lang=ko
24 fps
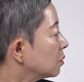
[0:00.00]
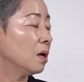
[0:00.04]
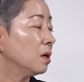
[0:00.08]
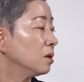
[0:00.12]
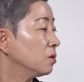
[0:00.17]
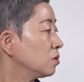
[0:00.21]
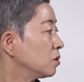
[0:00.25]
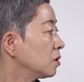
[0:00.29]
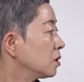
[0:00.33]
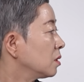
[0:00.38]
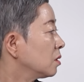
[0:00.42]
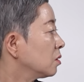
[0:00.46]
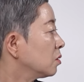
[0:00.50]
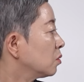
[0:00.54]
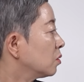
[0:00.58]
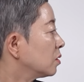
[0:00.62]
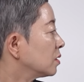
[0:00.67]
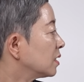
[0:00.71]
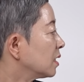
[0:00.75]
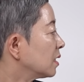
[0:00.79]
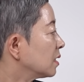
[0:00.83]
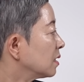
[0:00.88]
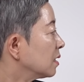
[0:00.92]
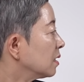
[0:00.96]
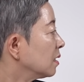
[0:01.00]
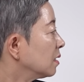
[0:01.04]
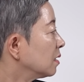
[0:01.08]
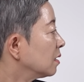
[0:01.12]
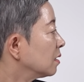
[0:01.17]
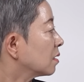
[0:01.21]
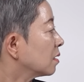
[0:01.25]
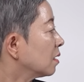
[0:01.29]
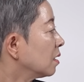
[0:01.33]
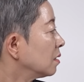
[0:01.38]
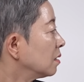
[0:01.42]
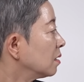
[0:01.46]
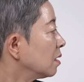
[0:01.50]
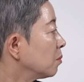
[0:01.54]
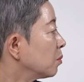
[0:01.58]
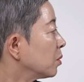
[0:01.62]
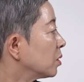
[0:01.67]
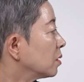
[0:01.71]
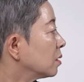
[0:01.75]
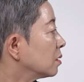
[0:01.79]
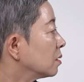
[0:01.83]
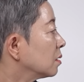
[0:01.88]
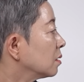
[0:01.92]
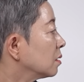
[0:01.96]
할 수 있는 거잖아. 내가
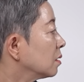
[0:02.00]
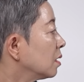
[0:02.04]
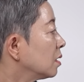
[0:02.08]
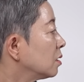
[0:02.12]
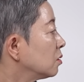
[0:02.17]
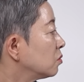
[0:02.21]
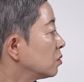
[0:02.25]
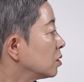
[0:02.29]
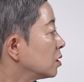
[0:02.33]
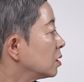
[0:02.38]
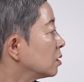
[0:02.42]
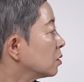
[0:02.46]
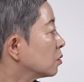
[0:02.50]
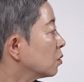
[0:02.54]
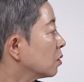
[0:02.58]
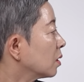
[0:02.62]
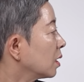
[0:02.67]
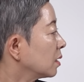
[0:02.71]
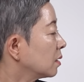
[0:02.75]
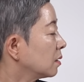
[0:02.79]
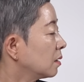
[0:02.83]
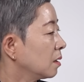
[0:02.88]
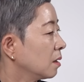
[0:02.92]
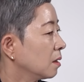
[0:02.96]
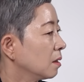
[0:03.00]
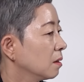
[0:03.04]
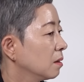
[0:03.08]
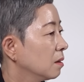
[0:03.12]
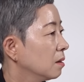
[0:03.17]
한다면 할 수 있는 것 같아.